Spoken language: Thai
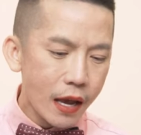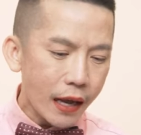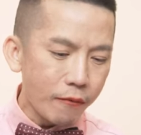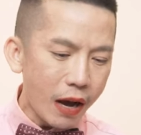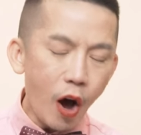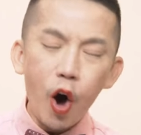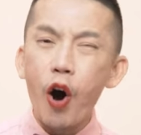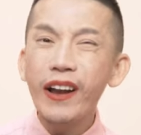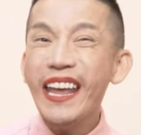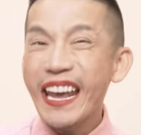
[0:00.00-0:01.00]
คำว่า
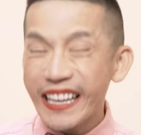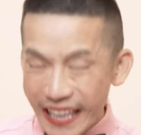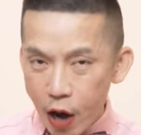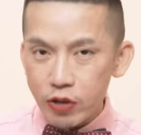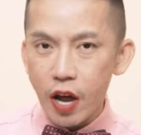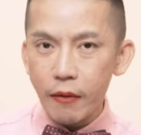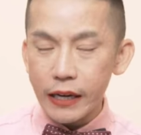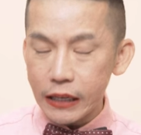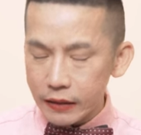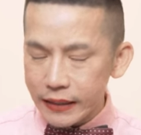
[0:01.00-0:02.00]
on account of คำ
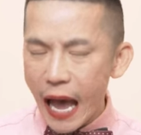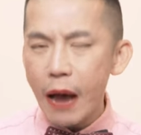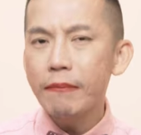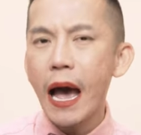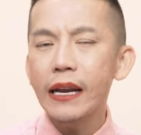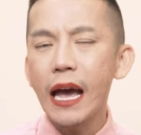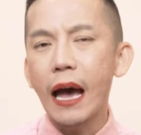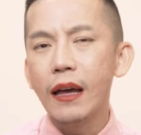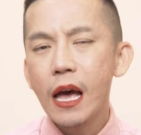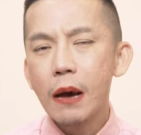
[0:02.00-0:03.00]
นี้คือยากมากนะคะ